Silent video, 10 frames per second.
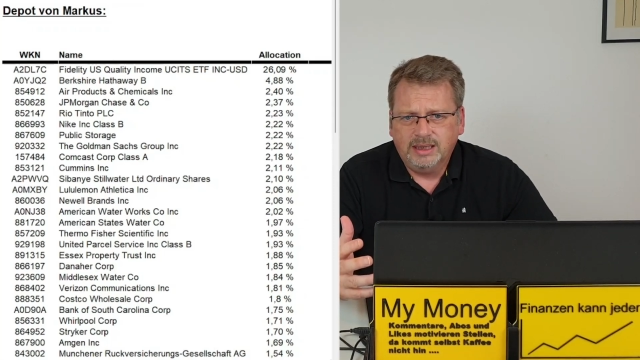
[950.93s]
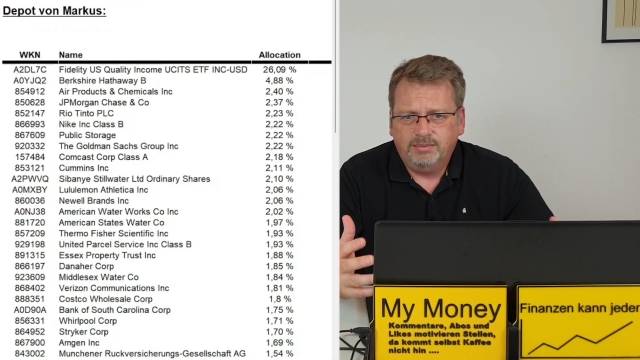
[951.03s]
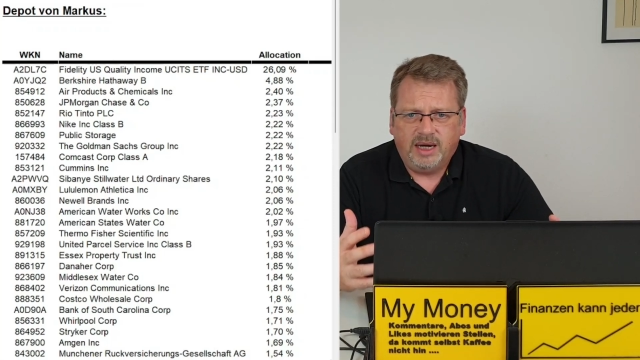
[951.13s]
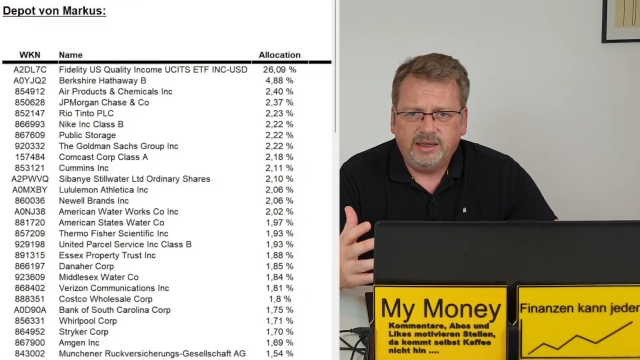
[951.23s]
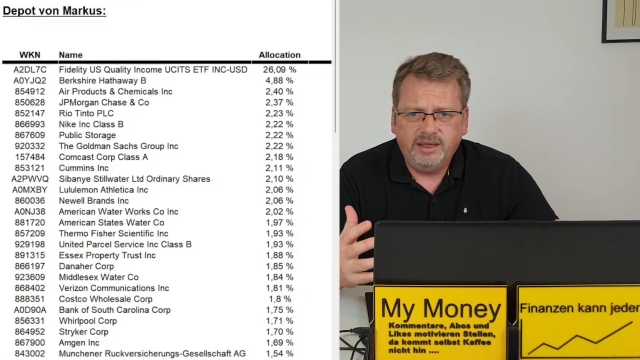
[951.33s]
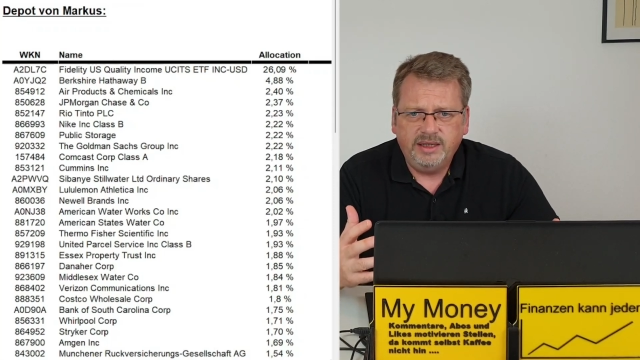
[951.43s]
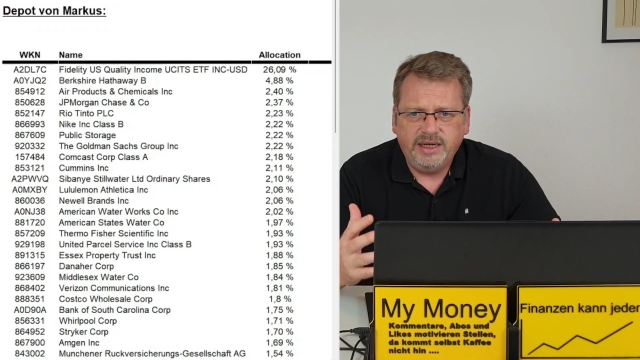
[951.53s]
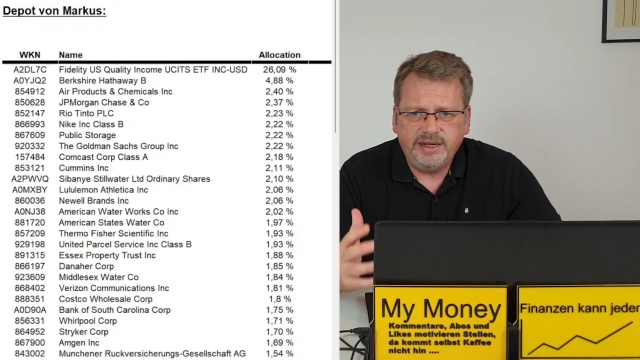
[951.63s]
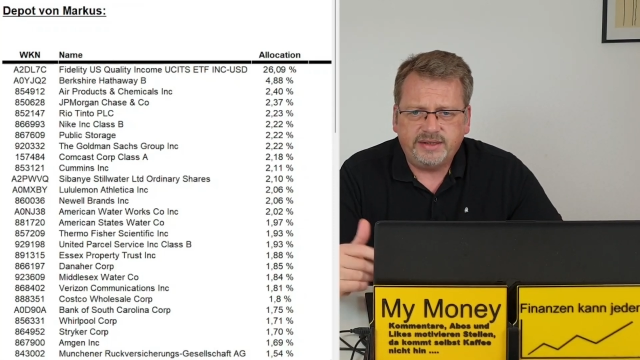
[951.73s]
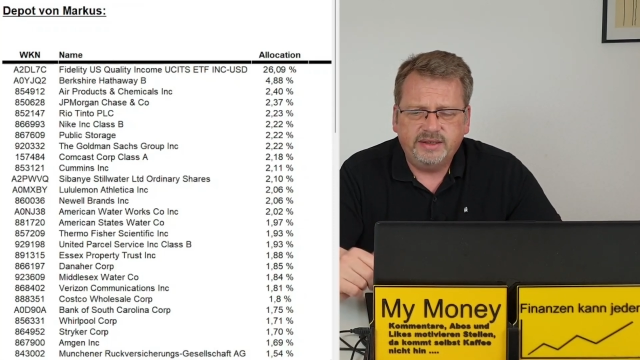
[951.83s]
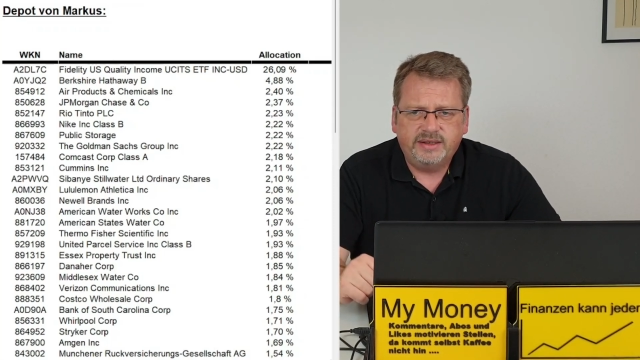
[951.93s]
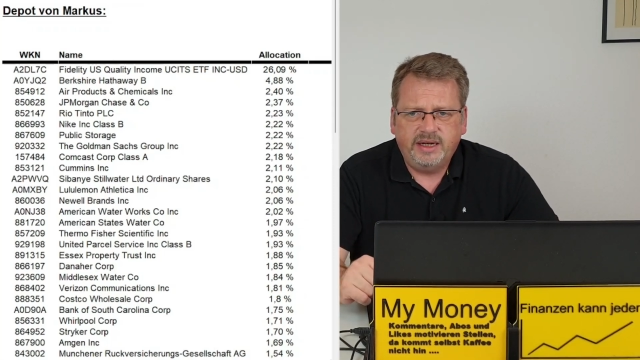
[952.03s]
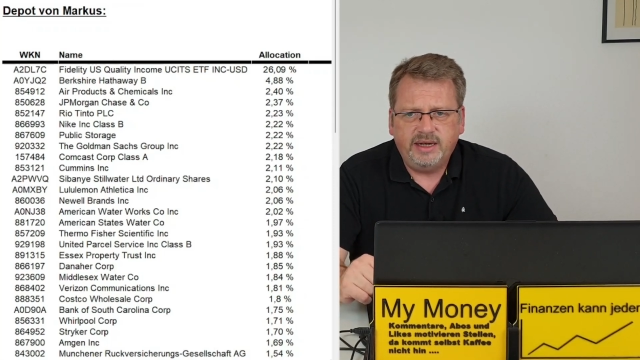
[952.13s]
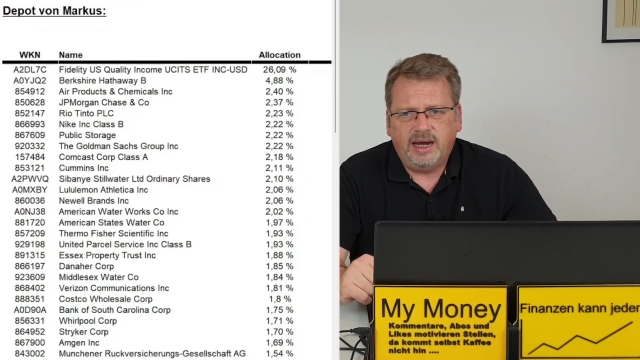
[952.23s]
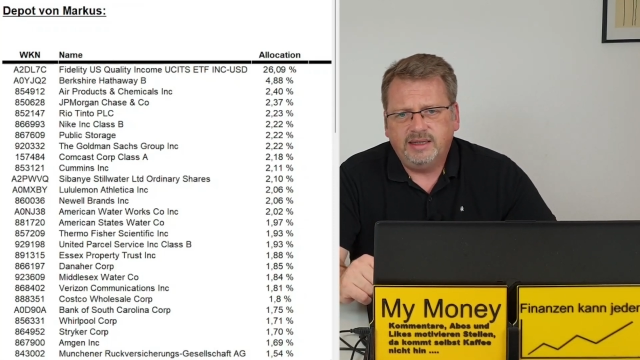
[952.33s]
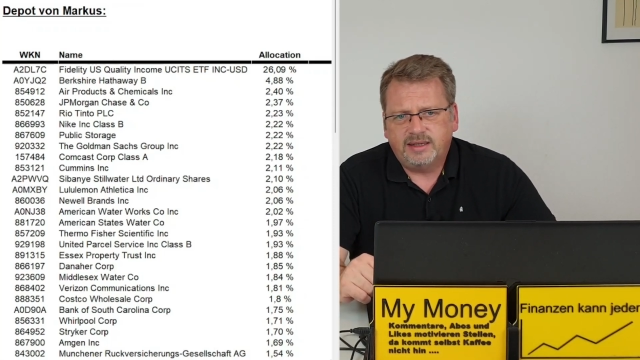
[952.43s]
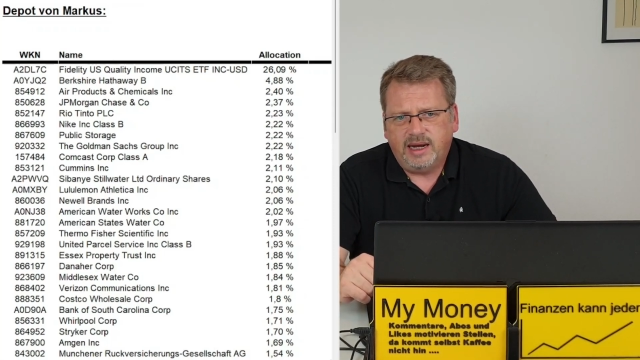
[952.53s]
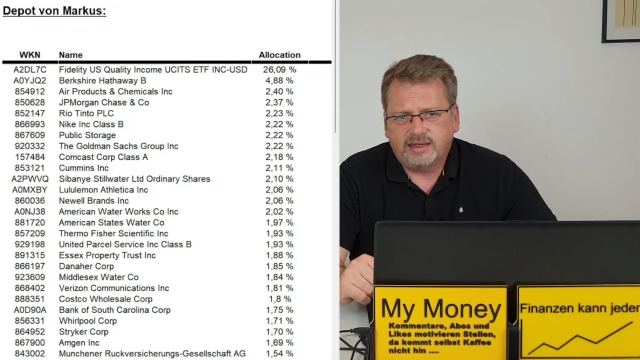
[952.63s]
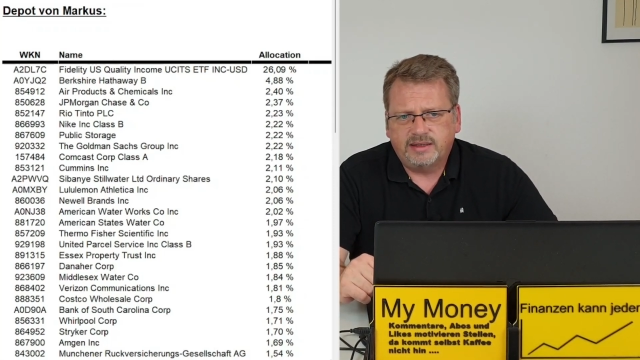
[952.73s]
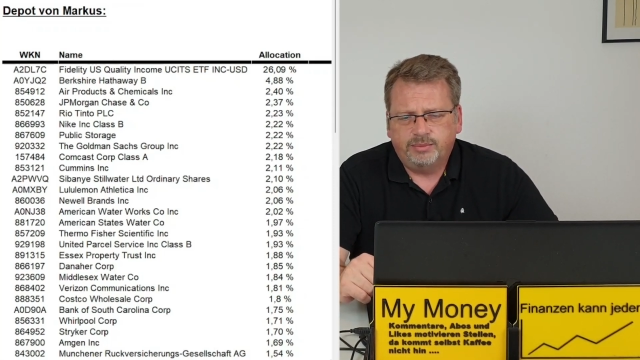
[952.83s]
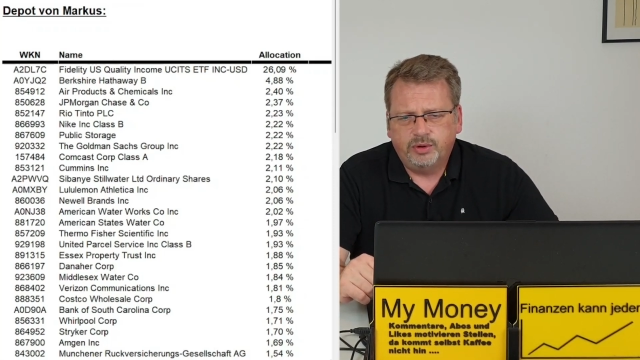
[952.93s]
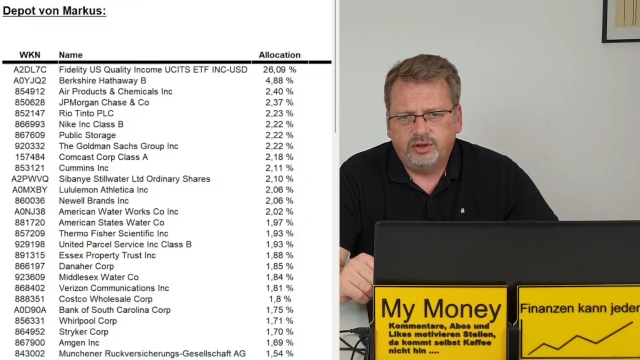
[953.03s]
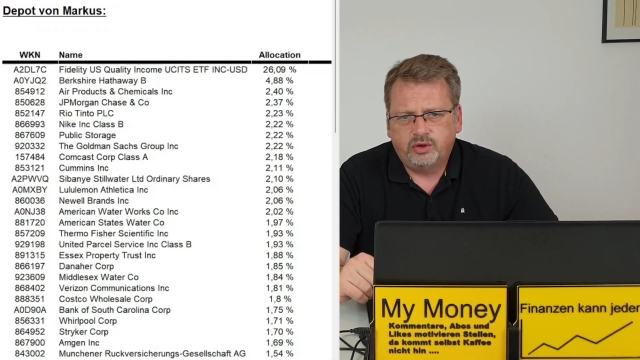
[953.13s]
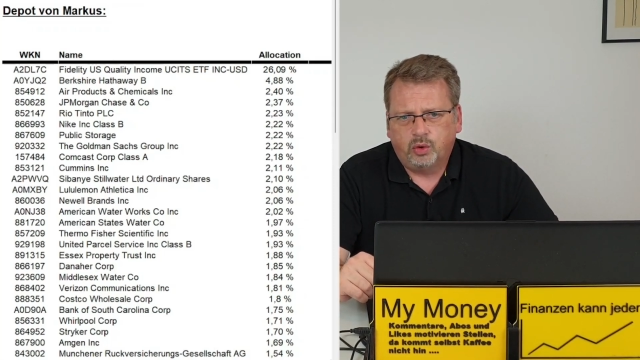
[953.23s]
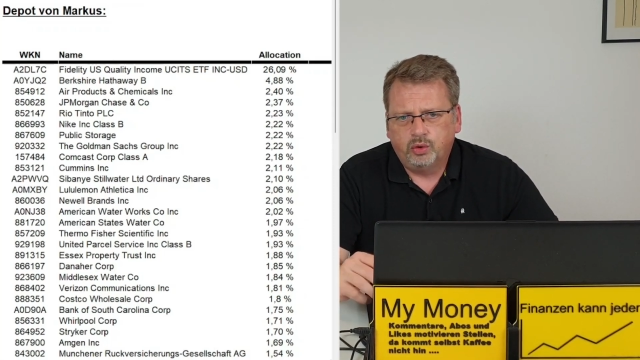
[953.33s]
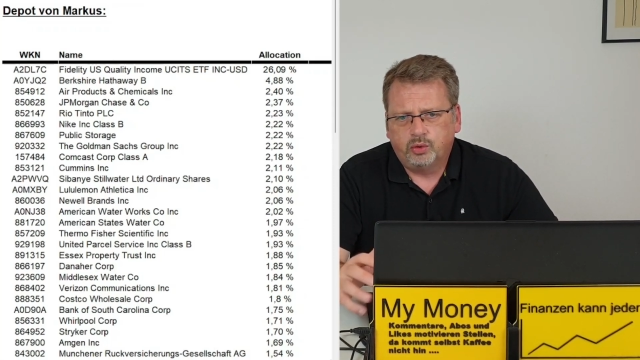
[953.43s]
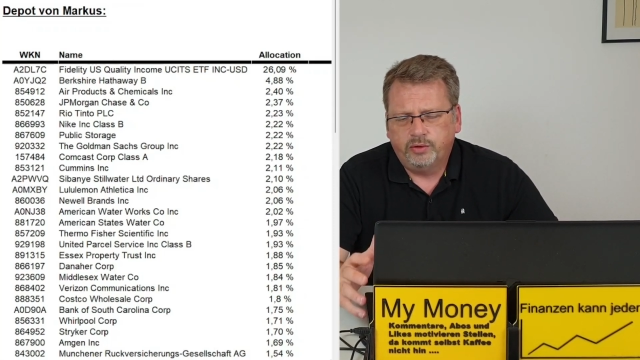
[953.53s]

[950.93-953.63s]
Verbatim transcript: machen die nächsten 10 Einzelaktienpositionen